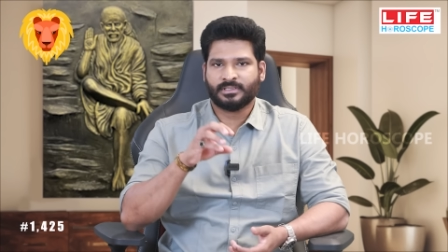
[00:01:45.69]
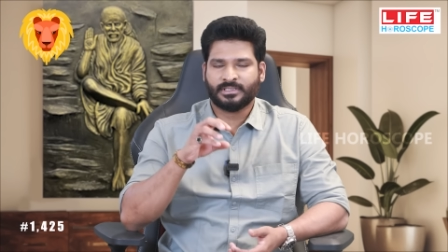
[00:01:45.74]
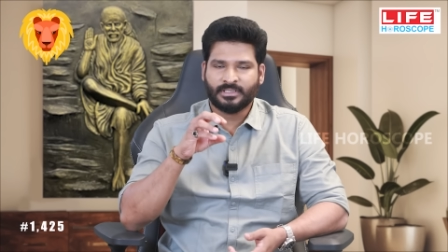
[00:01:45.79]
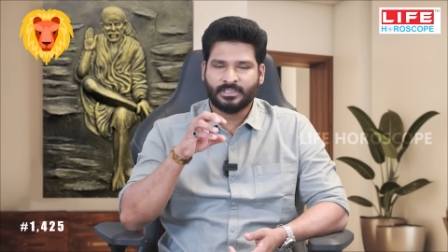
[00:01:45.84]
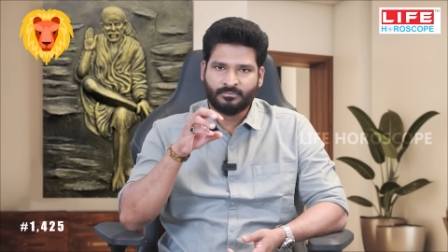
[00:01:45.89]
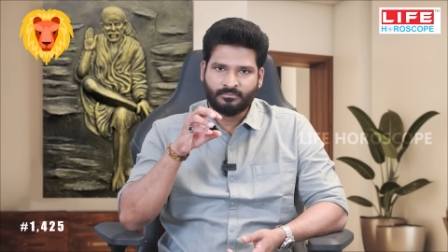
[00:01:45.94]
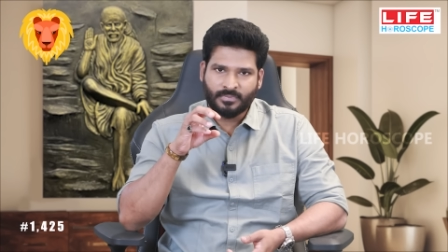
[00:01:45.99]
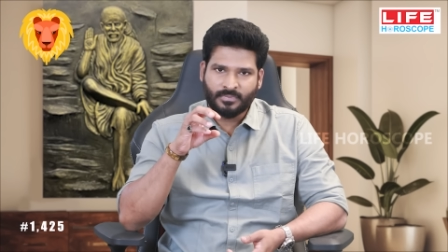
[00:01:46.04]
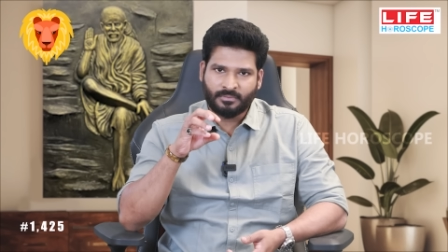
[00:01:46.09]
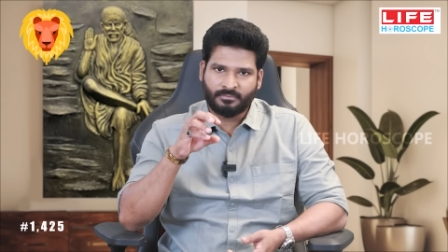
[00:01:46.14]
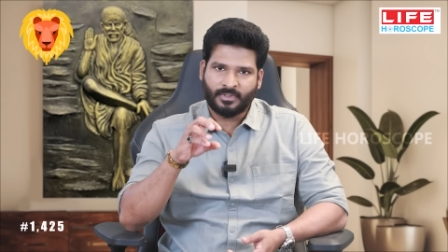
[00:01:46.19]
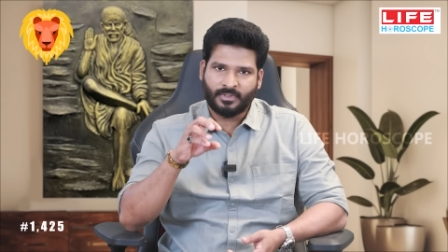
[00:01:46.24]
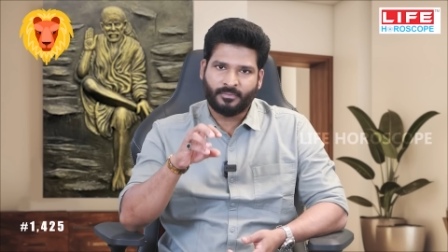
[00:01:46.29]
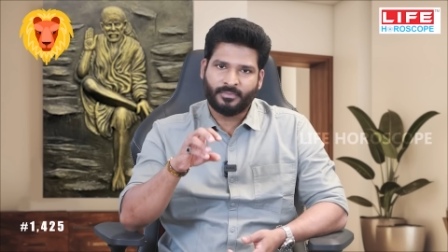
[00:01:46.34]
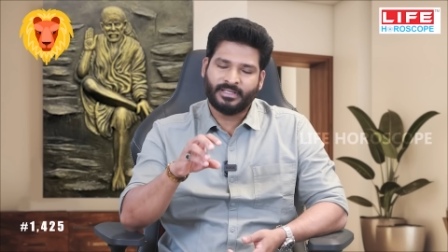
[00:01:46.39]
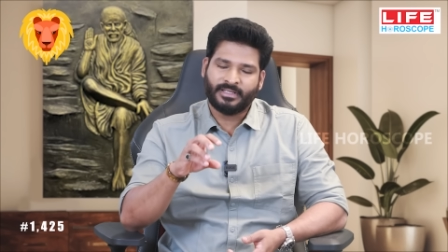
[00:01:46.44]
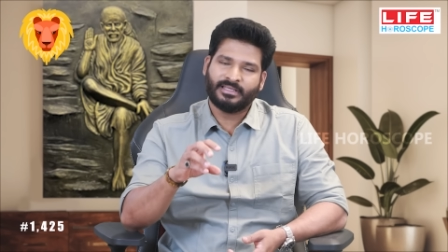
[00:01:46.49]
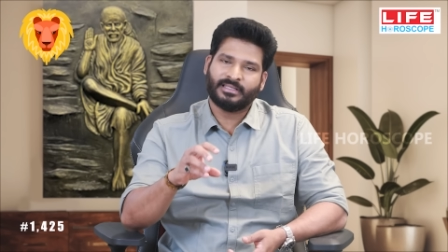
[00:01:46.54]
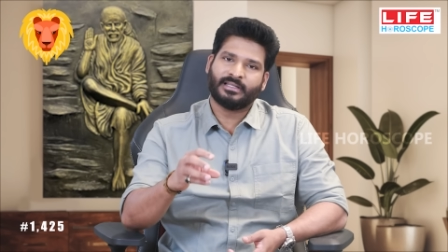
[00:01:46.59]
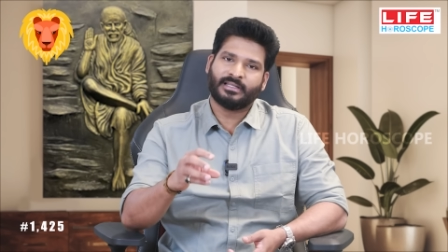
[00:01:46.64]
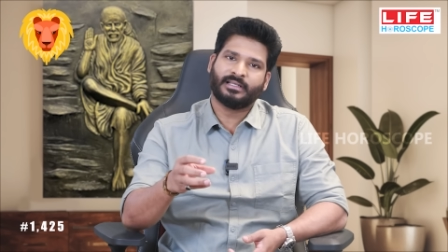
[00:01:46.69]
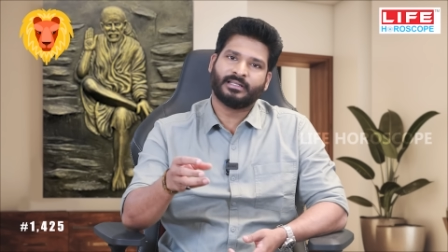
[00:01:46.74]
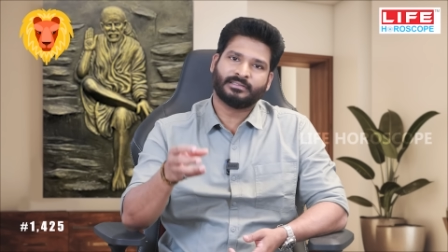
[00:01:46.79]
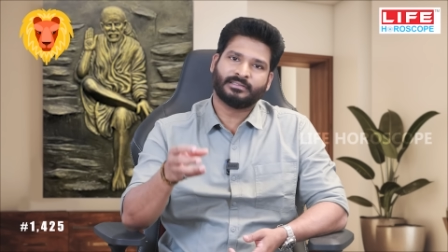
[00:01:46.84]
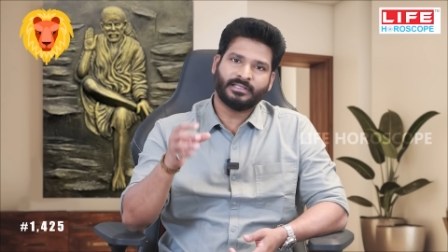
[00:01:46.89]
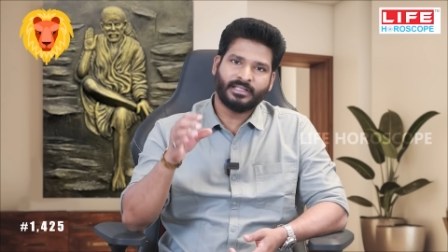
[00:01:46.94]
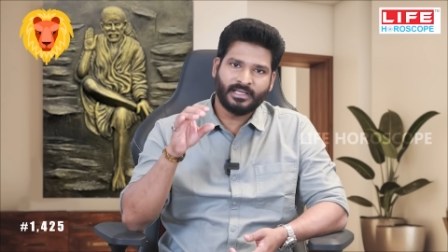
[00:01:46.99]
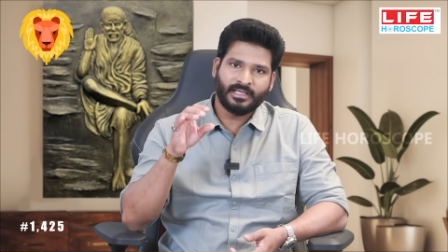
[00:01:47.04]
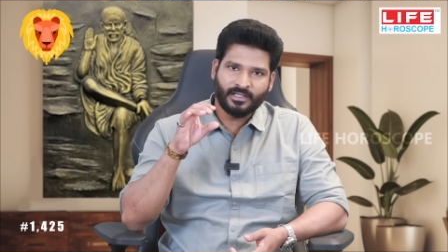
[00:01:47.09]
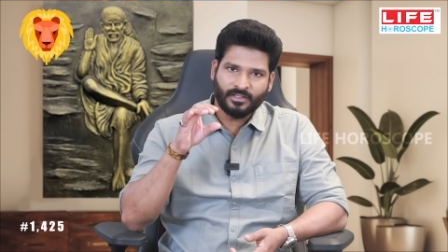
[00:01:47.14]
சிம்மம் அப்படிங்கிற
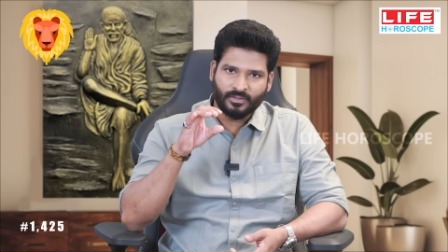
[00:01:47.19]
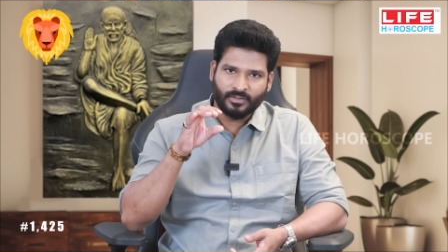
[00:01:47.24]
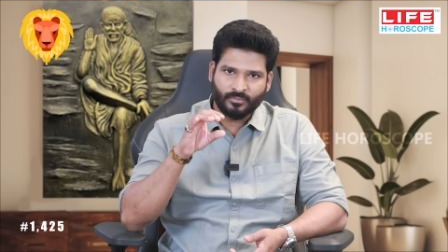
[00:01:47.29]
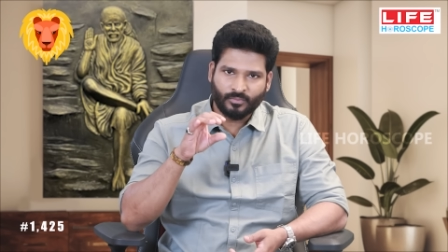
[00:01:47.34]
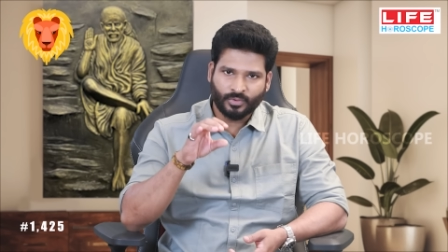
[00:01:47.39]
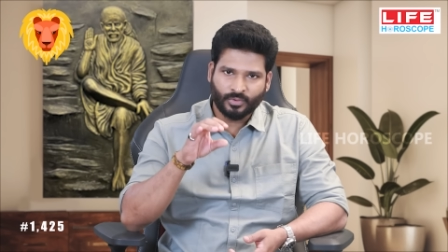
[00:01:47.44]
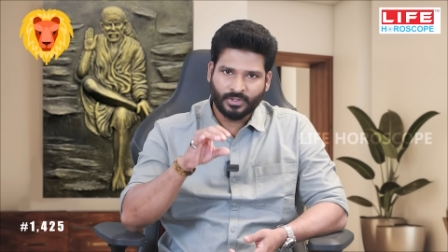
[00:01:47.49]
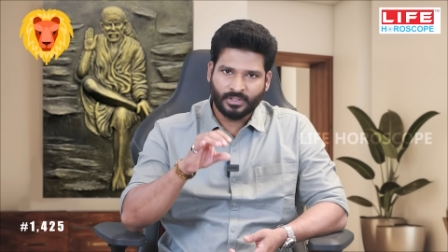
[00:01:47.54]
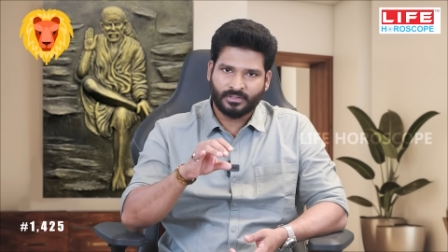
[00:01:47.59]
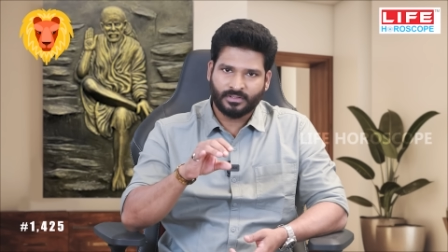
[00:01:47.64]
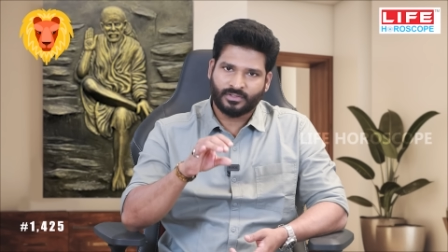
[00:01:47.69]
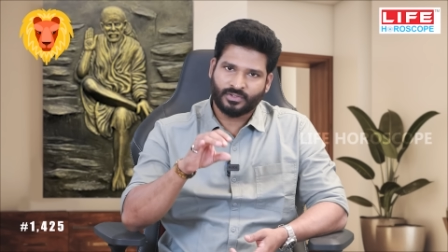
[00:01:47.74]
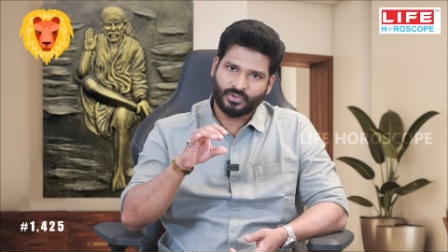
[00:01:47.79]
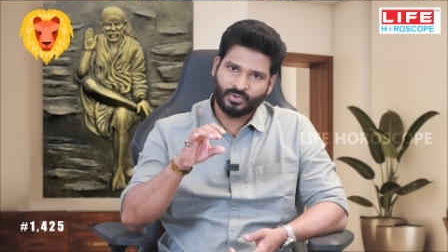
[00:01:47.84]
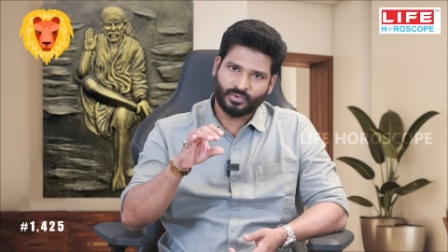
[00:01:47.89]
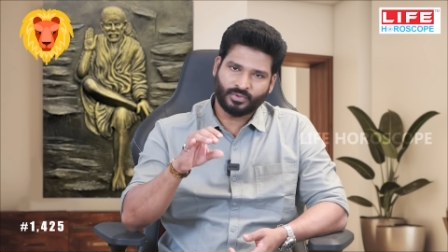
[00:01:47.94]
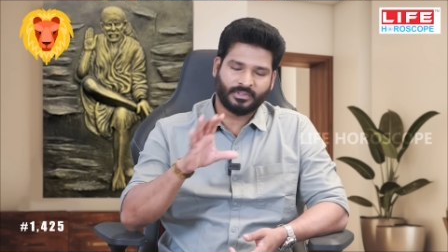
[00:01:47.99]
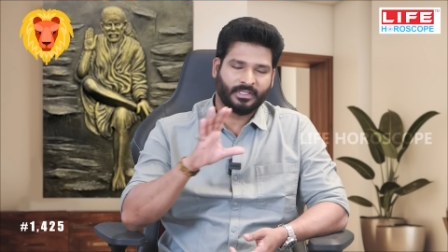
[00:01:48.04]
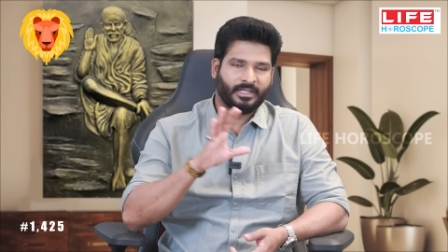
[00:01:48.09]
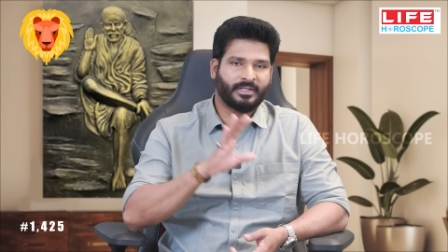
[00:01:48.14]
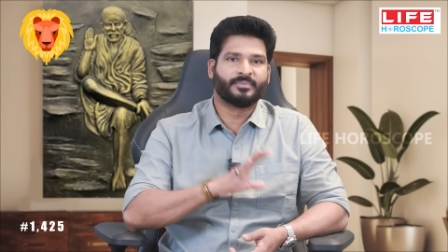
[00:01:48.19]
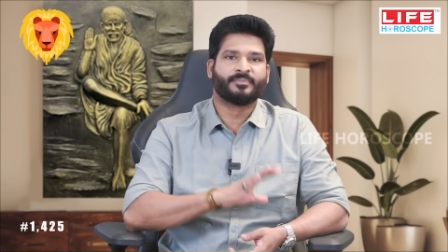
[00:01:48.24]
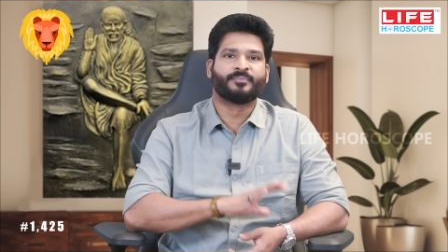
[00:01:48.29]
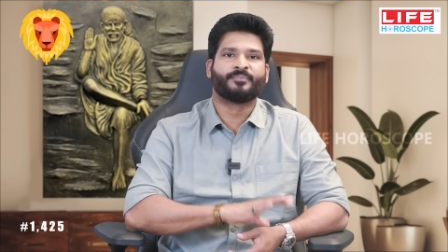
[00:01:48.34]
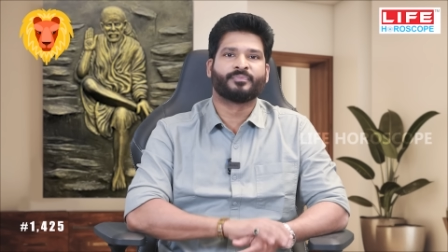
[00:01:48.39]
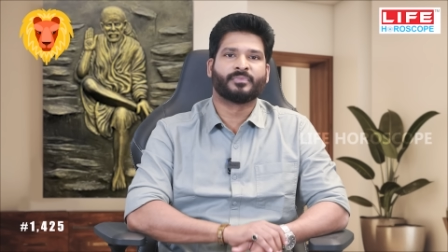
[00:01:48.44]
இடத்துலையே புதன் சுக்ரன்